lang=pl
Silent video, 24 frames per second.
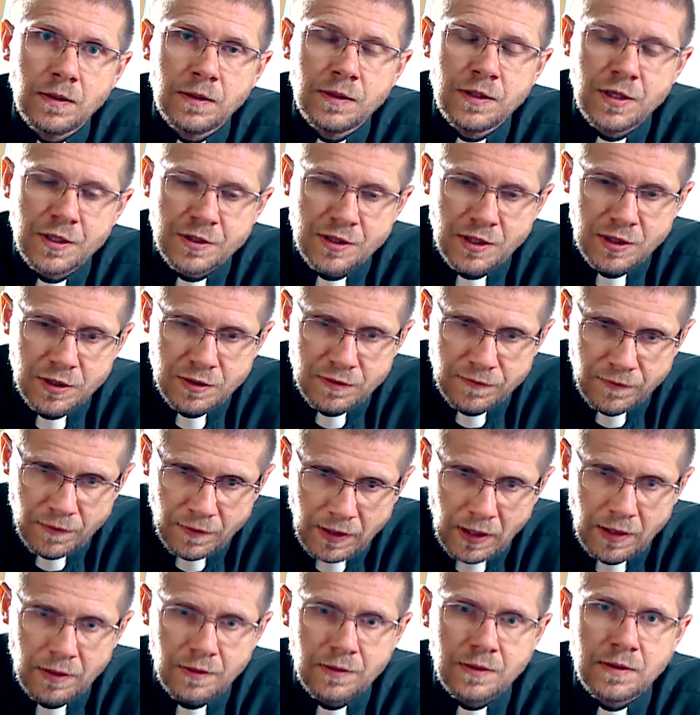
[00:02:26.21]
jeżeli
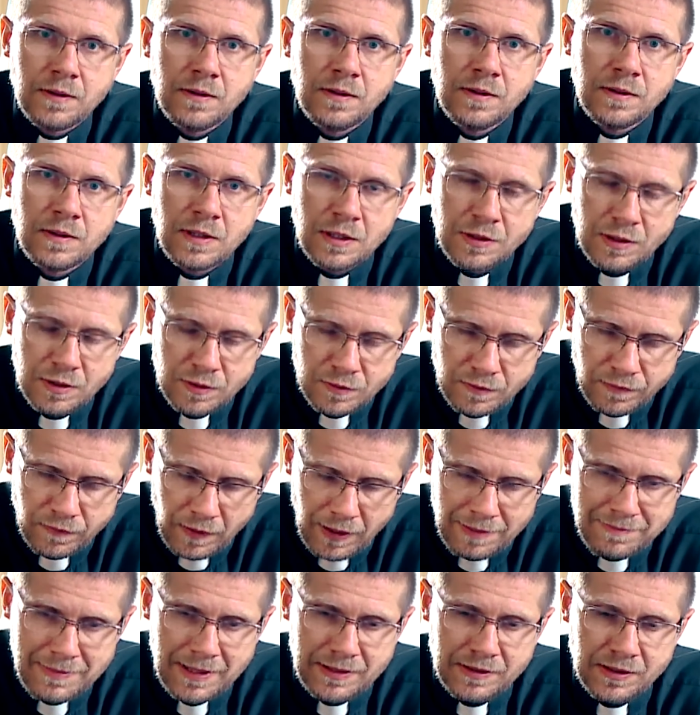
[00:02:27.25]
twoja, jeżeli
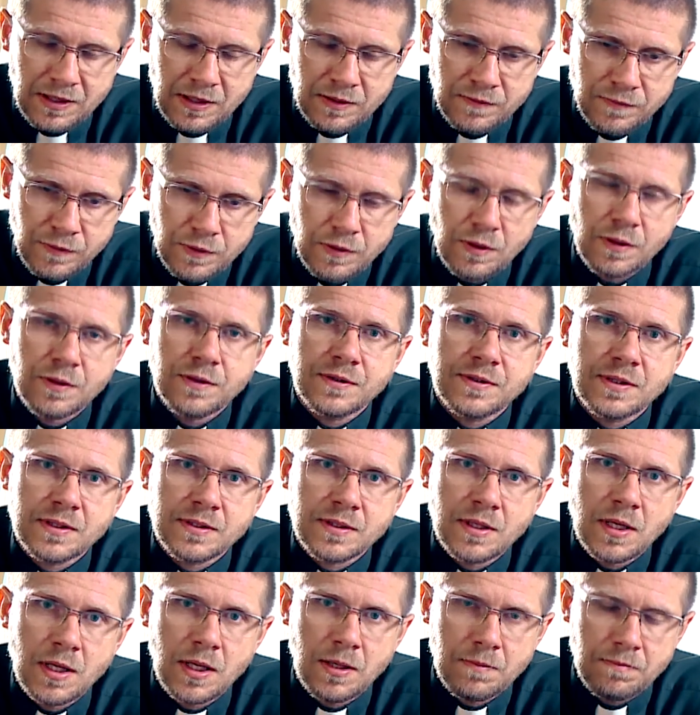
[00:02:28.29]
twoja matka, twój ojciec